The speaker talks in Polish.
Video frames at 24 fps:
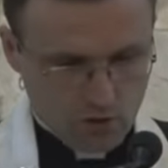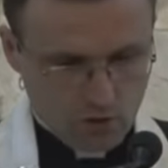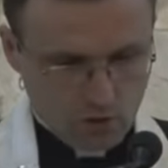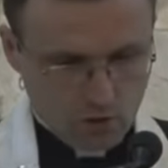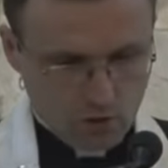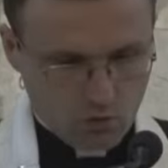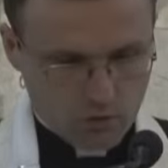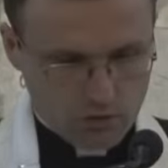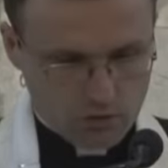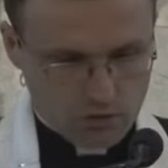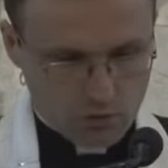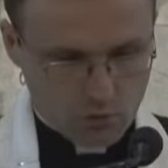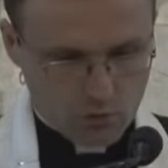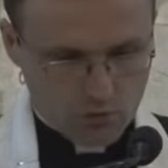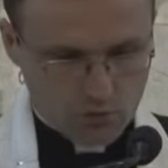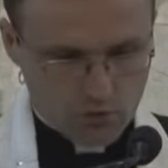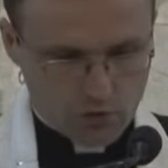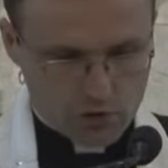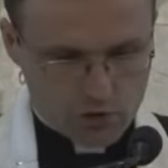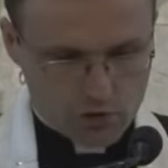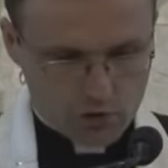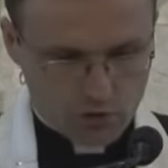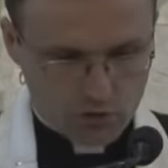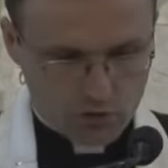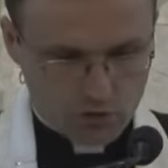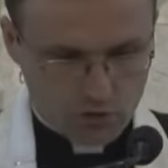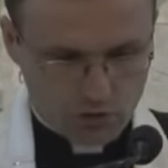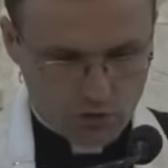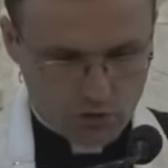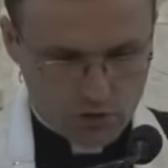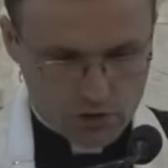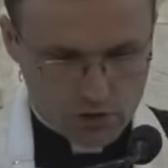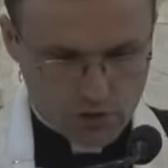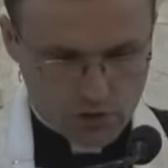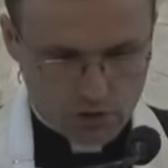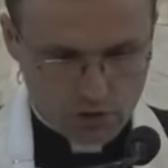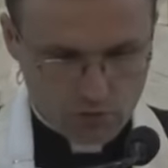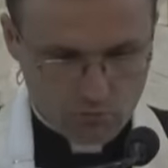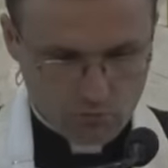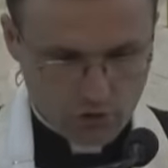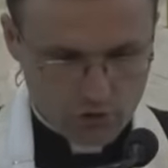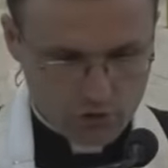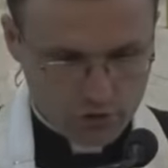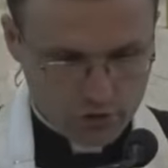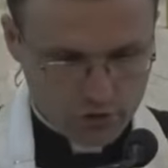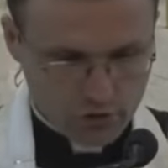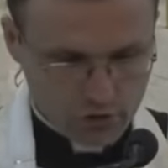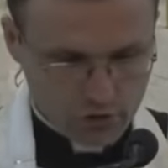Oraz również cnota nadziei ma
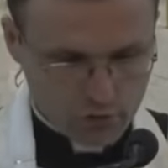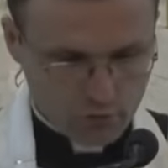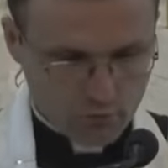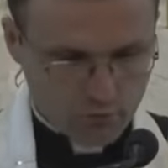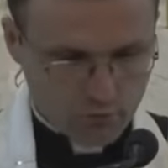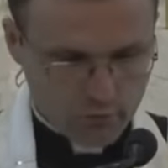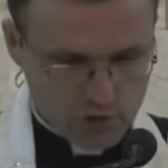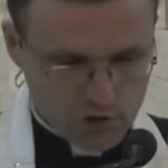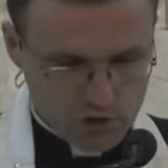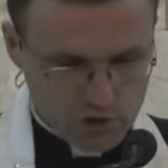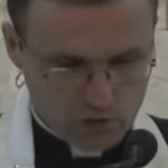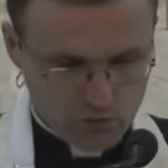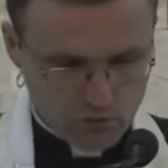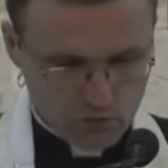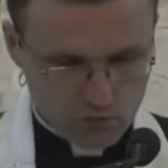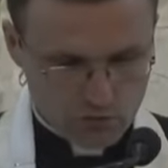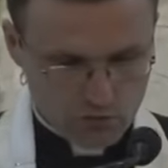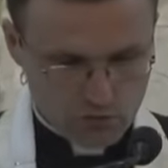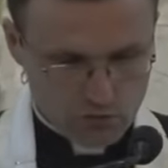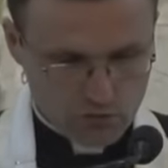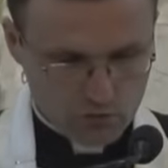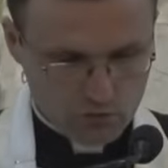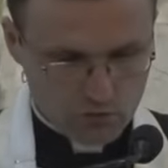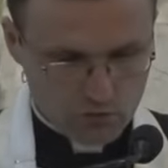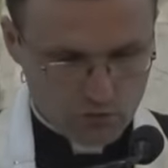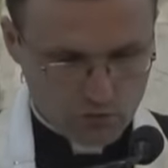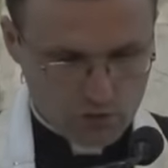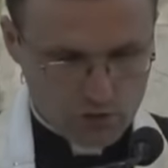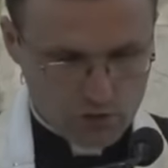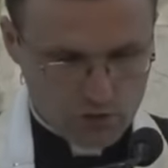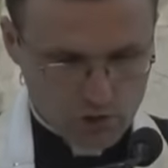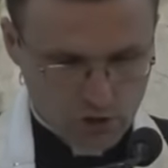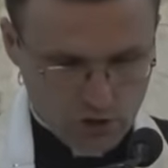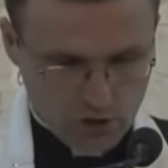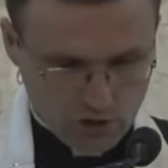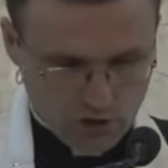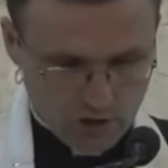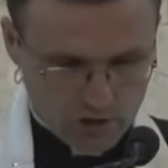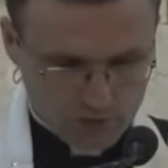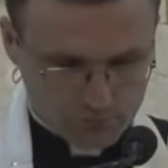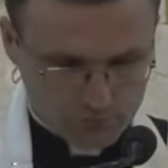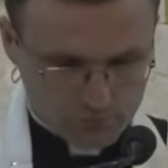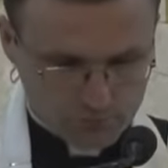trzecią właściwość, jest, jest silna.